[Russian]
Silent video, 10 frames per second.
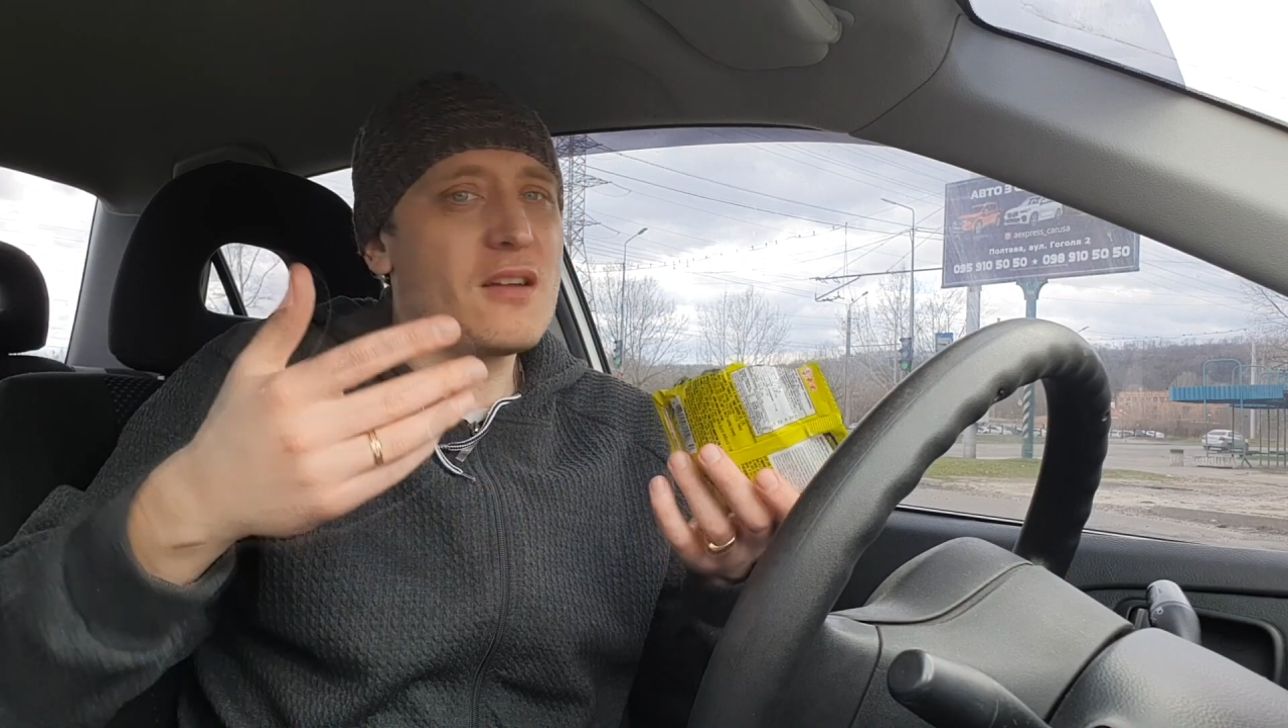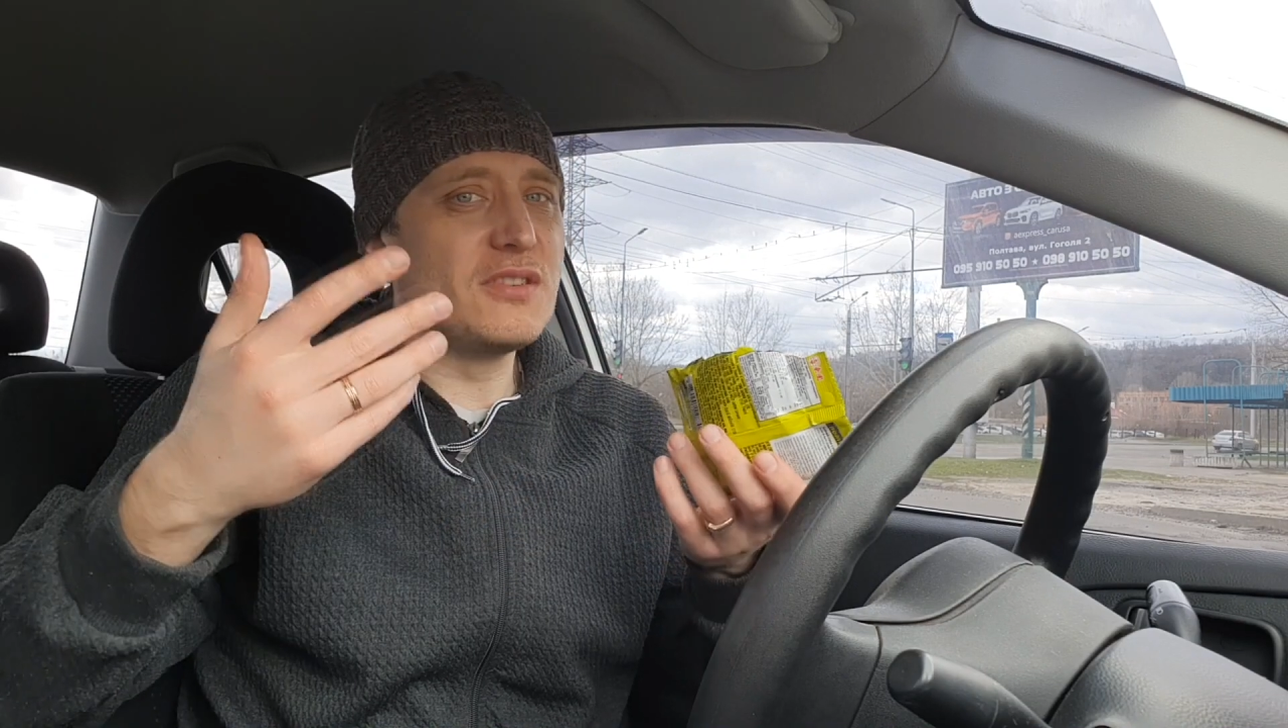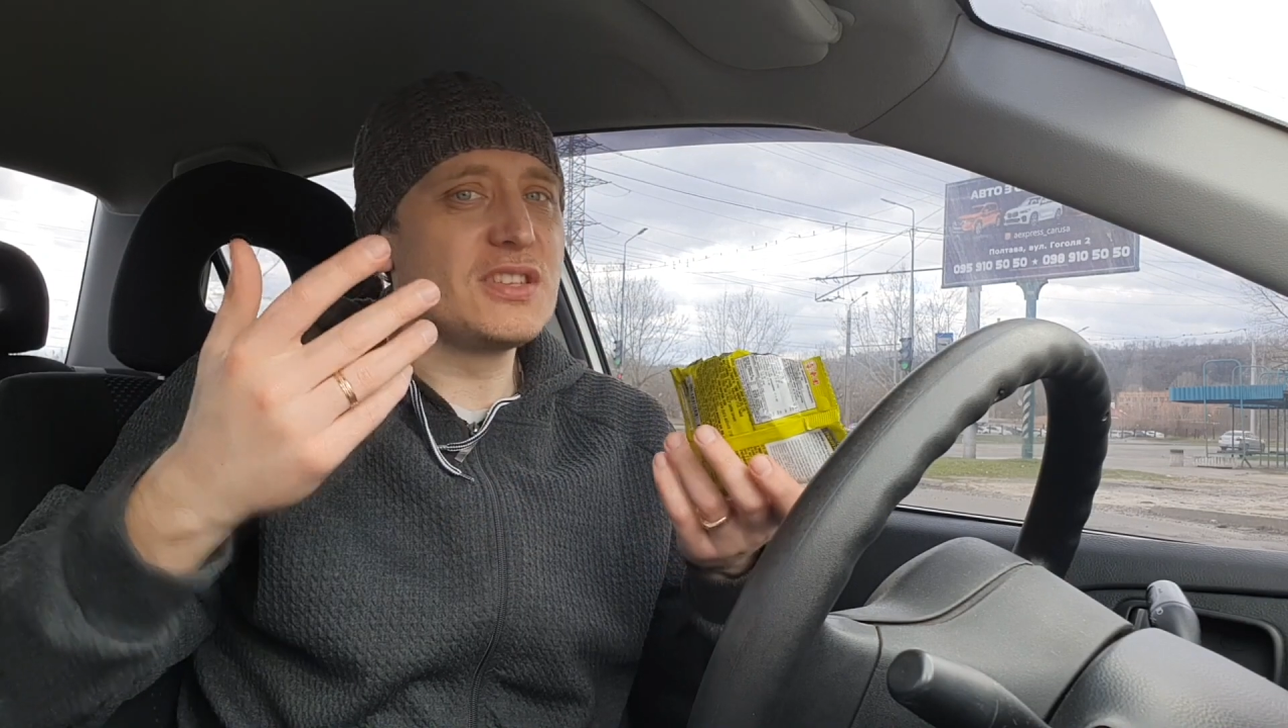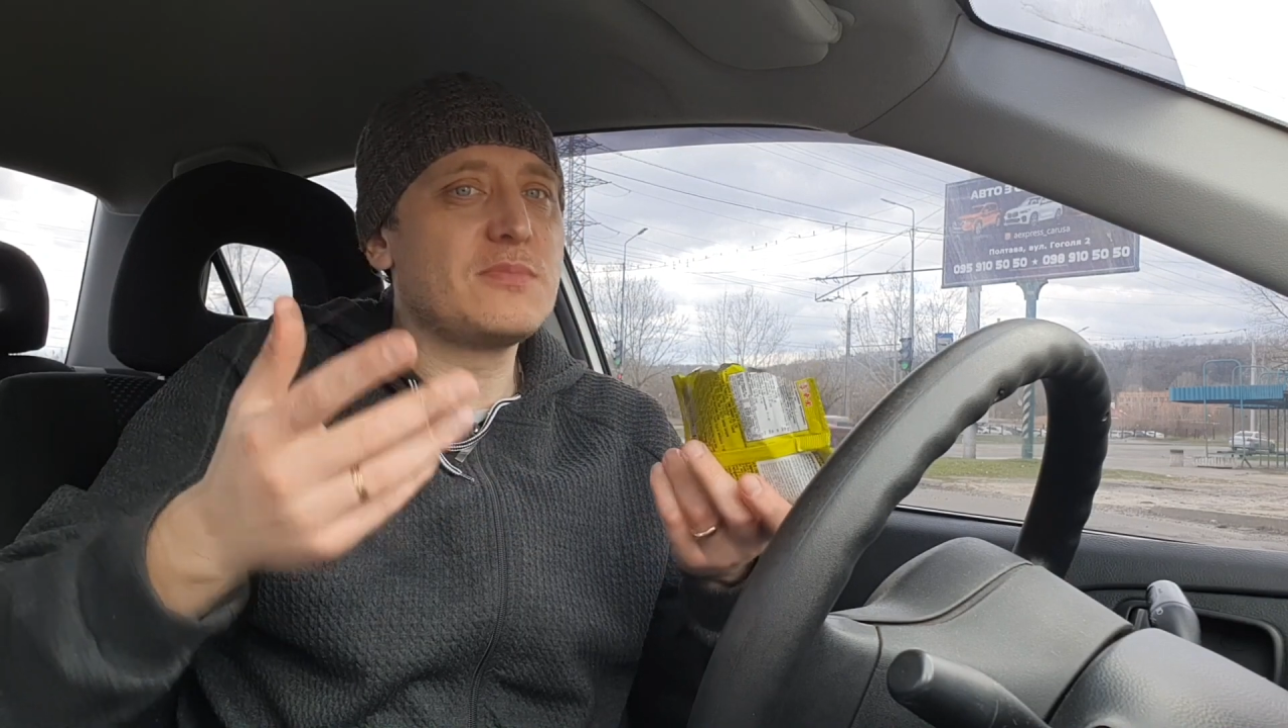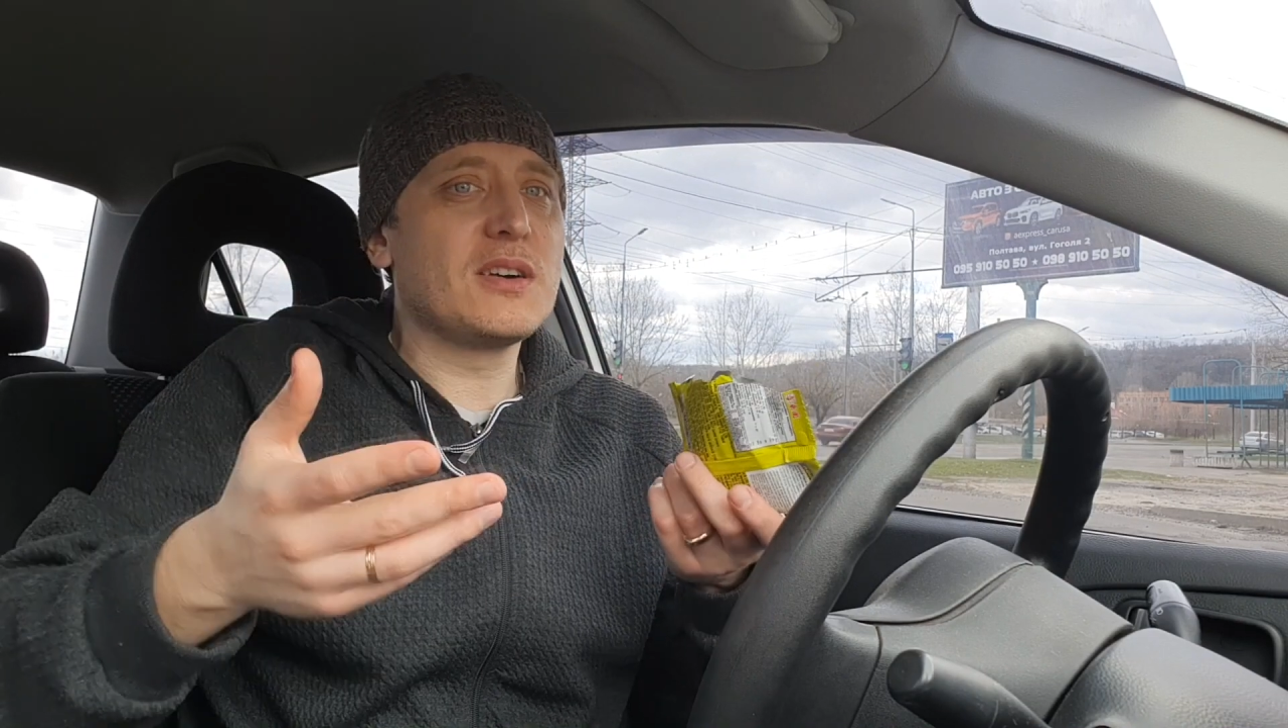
Весьма